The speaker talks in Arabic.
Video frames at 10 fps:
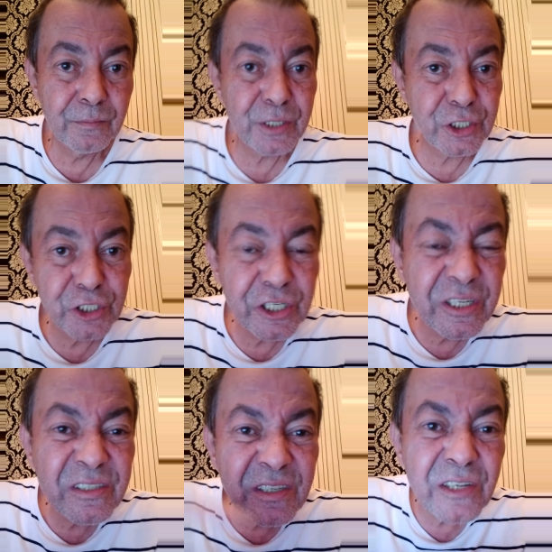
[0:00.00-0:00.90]
باش
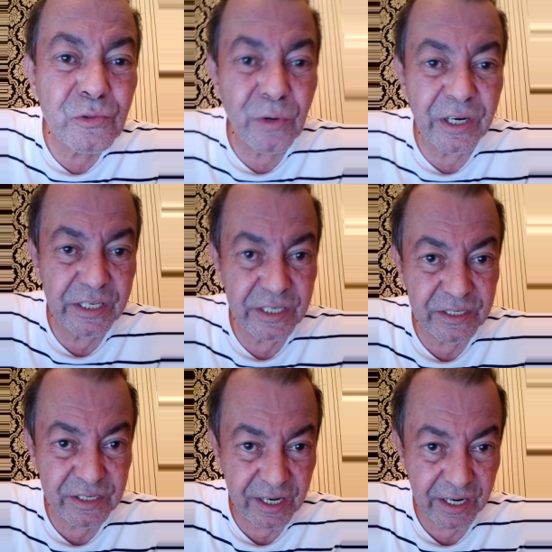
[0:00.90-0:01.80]
جيت نتي توريني
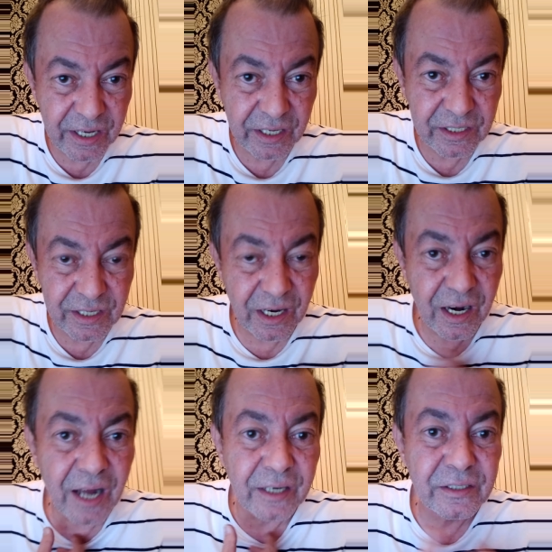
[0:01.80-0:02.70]
التاريخ ديال
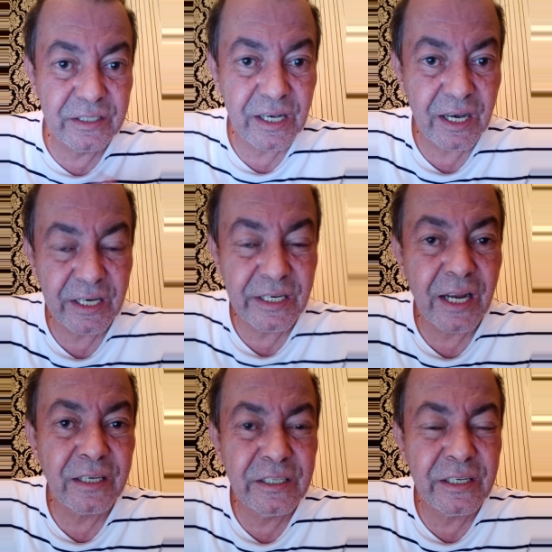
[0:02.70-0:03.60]
الارض ديالي
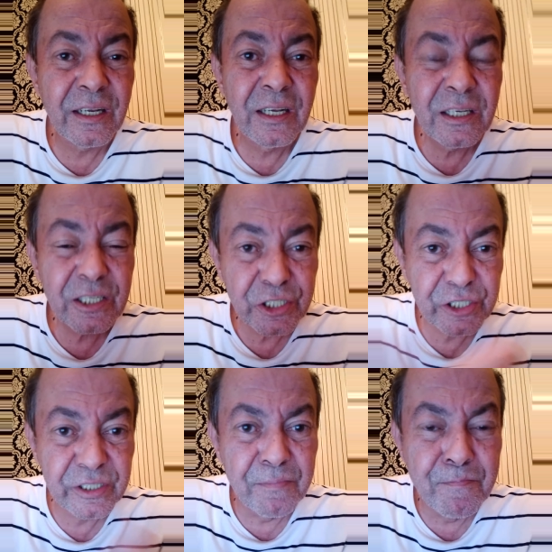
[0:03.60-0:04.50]
نعل دين
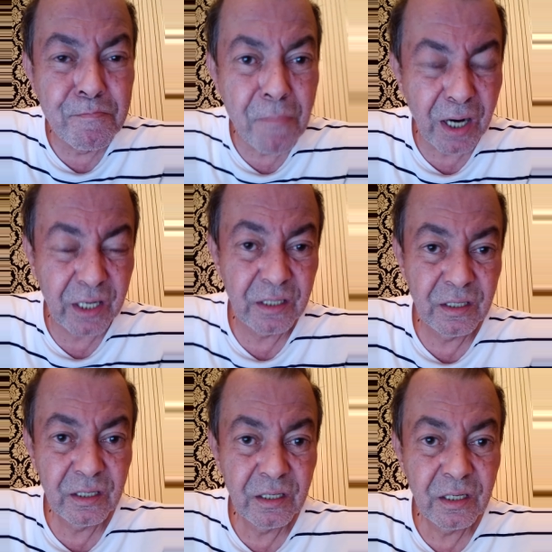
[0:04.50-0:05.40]
جد امك
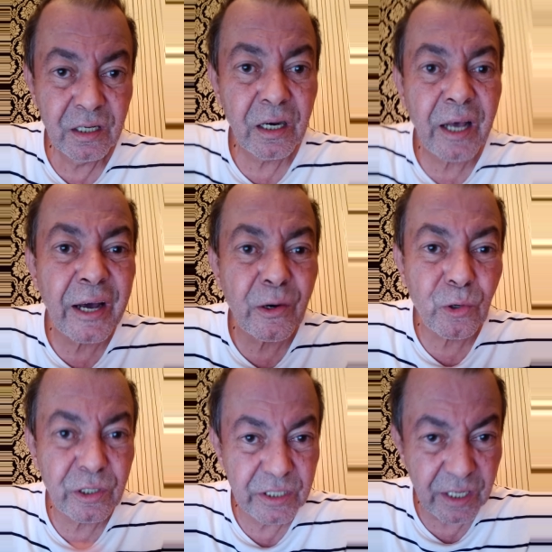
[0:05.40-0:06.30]

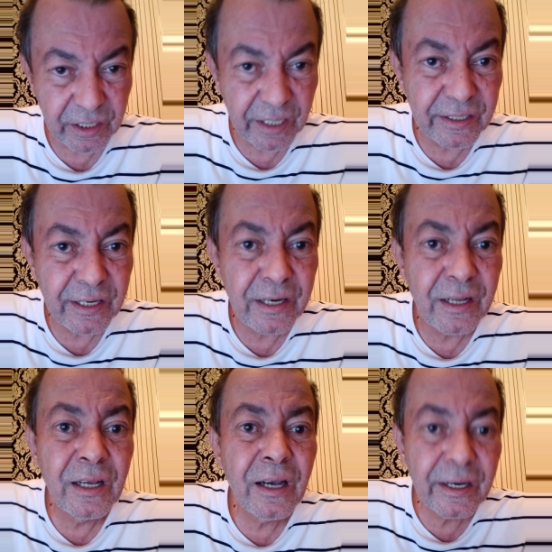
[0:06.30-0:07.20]
الخروق ديالك انا ال...
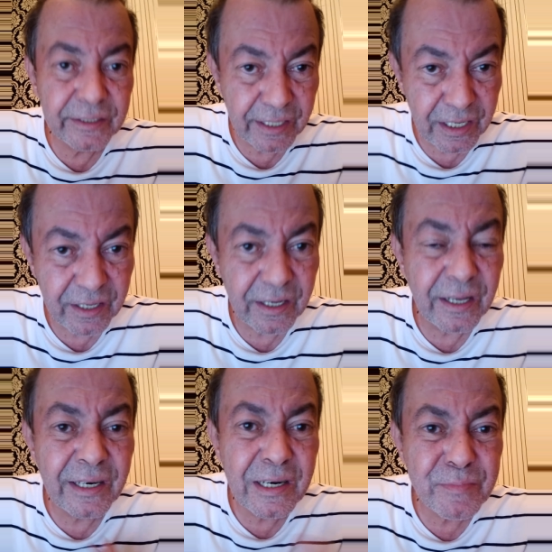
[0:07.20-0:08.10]
انا ال...
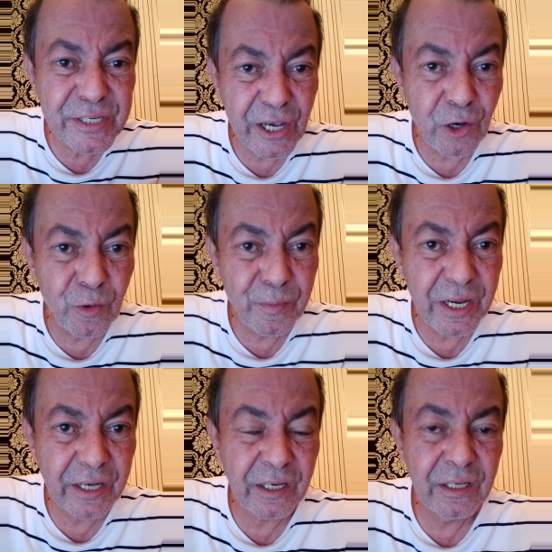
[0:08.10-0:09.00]
انا نمسحهم
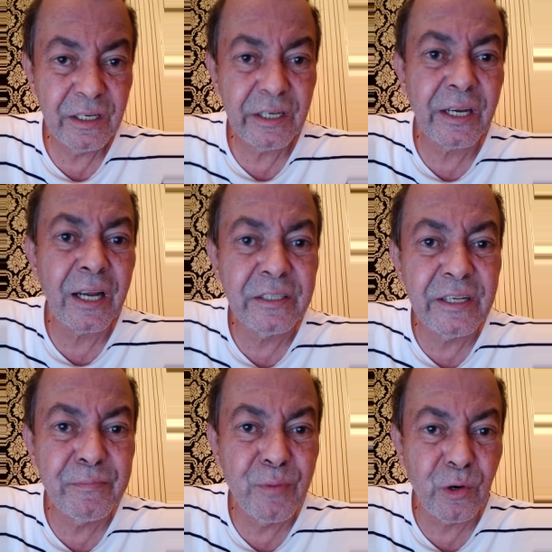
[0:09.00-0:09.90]
ليك ينعل
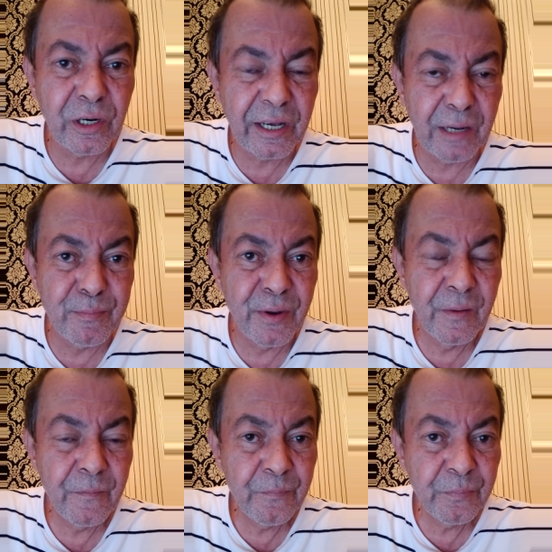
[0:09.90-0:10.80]
دين بوك الكلب
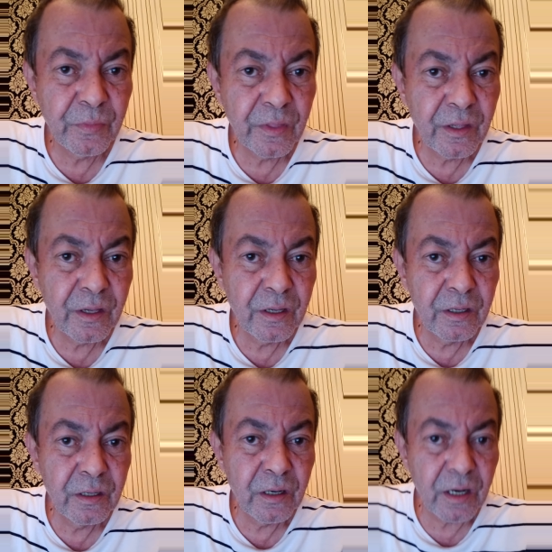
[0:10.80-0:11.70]

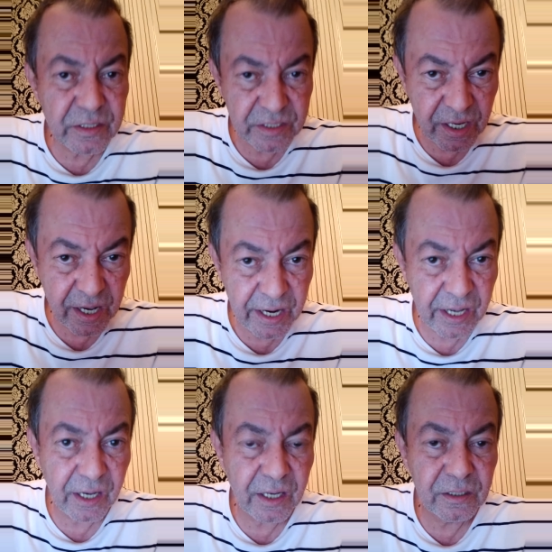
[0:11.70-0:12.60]

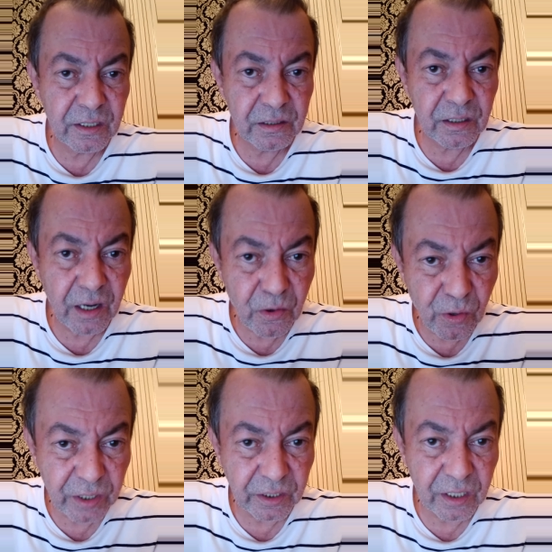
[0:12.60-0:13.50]
التاريخ هذا راه
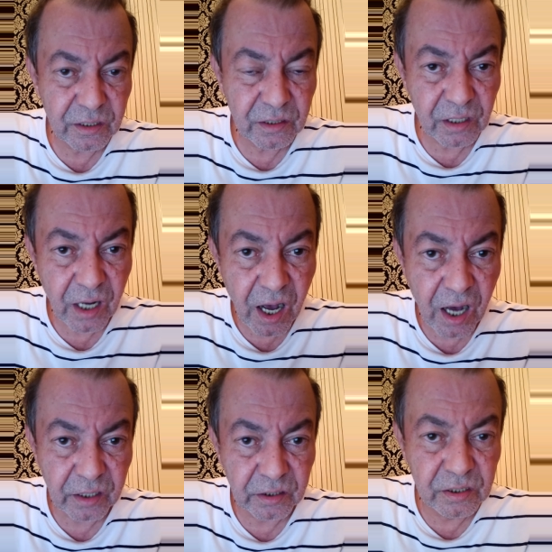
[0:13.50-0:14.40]
وطن راه
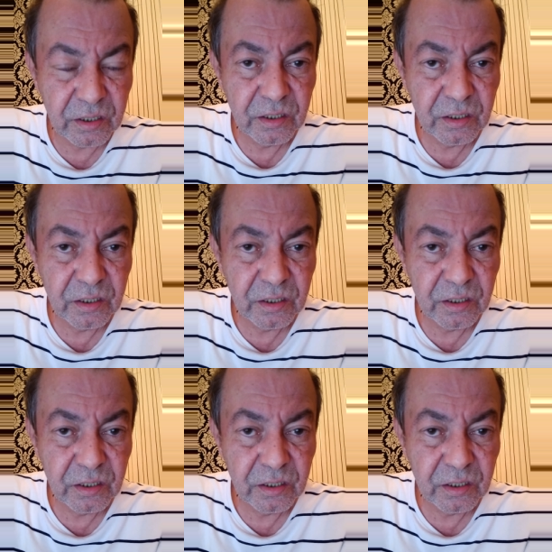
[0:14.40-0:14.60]
ارض